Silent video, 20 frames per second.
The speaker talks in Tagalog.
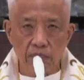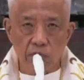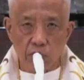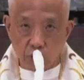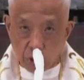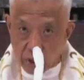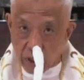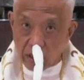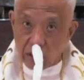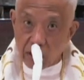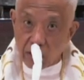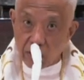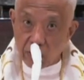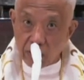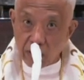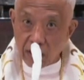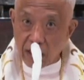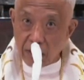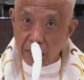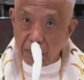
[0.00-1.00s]
So yan yung
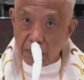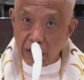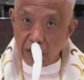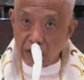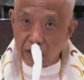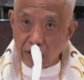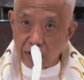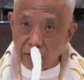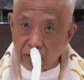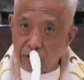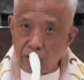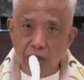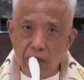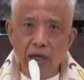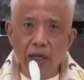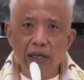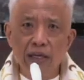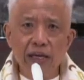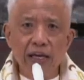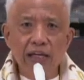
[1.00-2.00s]
sinabi ni Jesus.
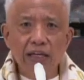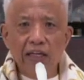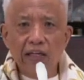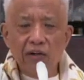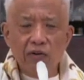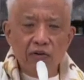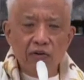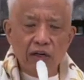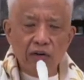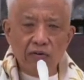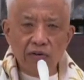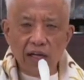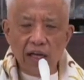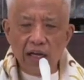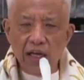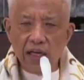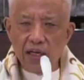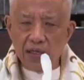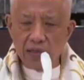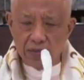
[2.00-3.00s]
Yan ang
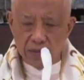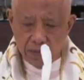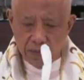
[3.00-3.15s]
kauna-unahang